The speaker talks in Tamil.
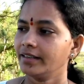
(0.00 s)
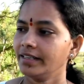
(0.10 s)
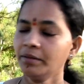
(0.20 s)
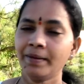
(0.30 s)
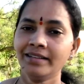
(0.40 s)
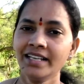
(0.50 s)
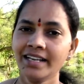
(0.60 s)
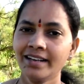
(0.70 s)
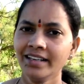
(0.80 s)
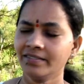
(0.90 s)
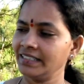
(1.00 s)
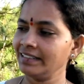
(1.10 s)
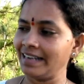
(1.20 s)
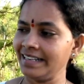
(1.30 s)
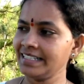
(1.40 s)
இது பார்த்தீங்கன்னா இது வந்து
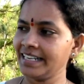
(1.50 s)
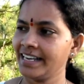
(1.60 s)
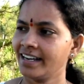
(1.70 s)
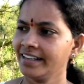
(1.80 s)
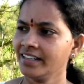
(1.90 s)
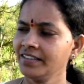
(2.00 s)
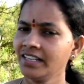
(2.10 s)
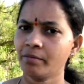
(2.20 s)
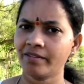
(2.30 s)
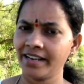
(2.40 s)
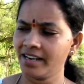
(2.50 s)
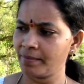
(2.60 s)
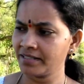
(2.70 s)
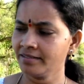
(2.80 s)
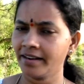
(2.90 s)
கிளைரிசிடியா இதை வந்து நம்ம வயலில்
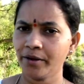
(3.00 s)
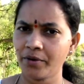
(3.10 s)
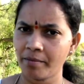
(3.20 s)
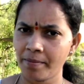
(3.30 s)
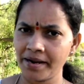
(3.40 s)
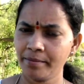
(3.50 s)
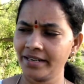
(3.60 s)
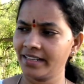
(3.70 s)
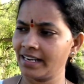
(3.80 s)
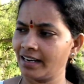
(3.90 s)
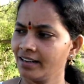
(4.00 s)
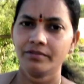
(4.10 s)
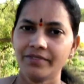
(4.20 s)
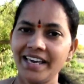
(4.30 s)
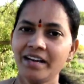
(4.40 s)
பசுந்தழை உரமாக பயன்படுத்திக்கலாம்
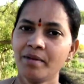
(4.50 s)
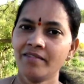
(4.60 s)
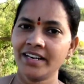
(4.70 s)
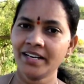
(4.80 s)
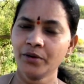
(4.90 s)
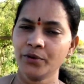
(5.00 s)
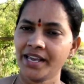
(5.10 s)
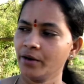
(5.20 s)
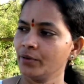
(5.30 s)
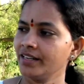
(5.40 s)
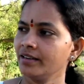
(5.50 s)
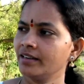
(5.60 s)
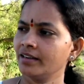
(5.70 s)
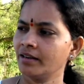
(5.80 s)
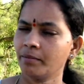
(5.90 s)
வேகமாக வளரக்கூடிய ஒரு
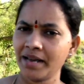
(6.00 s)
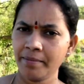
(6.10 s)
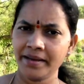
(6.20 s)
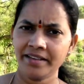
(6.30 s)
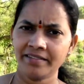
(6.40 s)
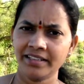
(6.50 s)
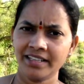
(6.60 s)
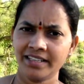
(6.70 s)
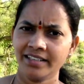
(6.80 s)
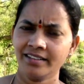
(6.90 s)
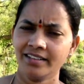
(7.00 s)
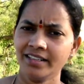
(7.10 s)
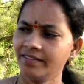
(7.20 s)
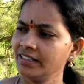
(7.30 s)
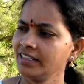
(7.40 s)
மரப்பயிர் வந்து இது
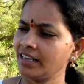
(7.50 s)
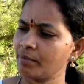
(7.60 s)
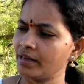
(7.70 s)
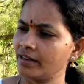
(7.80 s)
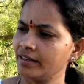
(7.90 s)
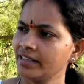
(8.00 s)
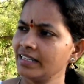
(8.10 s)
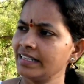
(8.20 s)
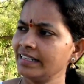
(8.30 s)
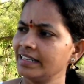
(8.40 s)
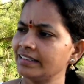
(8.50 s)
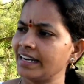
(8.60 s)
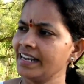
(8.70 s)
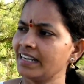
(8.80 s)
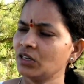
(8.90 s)
இதை வந்து நம்ம இதில் இருக்கிற
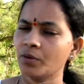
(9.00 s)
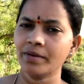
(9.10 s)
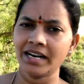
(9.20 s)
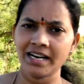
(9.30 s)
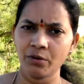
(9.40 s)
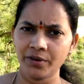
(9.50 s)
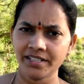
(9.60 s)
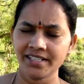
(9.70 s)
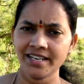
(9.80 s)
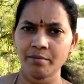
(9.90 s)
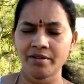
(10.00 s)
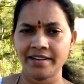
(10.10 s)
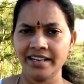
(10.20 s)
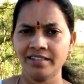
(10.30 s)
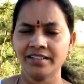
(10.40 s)
தழைகள் கொம்புகள் எல்லாம் உடைச்சி நம்ம
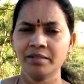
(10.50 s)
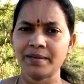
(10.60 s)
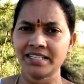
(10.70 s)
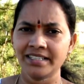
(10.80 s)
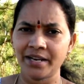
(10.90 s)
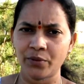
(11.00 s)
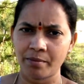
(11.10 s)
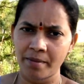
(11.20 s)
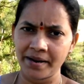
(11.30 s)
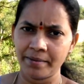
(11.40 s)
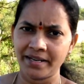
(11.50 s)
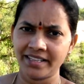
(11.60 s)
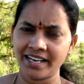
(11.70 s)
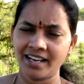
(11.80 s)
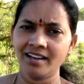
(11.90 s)
வயலுக்கு வந்து பசுந்தழை உரமாக
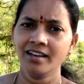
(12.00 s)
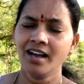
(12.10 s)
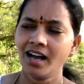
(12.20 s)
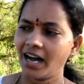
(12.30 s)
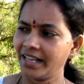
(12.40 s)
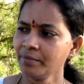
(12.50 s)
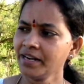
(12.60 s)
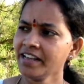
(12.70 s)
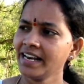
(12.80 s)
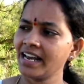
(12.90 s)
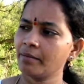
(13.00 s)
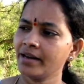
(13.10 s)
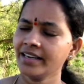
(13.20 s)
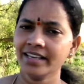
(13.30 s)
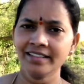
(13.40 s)
பயன்படுத்திக்கலாம் அது மட்டும்
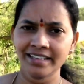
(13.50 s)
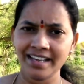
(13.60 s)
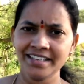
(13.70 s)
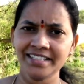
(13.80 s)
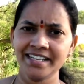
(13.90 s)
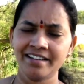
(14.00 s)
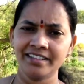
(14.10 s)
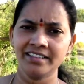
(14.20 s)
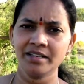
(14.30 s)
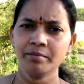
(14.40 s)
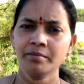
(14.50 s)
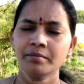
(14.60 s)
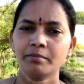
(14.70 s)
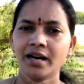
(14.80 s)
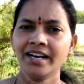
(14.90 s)
இல்லாமல் இந்த கிளைரிசிடியா வந்து
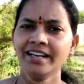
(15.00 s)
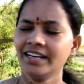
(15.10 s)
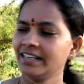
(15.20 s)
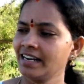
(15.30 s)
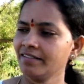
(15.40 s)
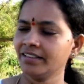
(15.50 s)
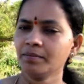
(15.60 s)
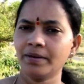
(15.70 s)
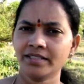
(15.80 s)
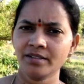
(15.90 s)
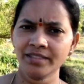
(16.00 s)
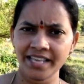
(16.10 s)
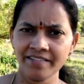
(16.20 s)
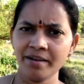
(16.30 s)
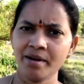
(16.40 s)
மாடுகளுக்கெல்லாம் வந்து பசும்
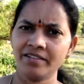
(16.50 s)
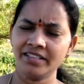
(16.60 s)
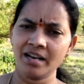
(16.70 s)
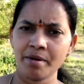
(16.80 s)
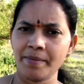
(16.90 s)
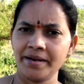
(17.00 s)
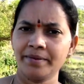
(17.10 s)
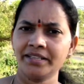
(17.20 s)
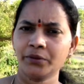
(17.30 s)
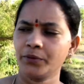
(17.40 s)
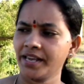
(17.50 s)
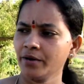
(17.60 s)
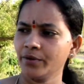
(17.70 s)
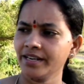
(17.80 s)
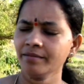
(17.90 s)
தீவனமாக வந்து நம்ம பயன்படுத்தக்கூடிய
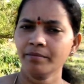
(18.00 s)
ஒரு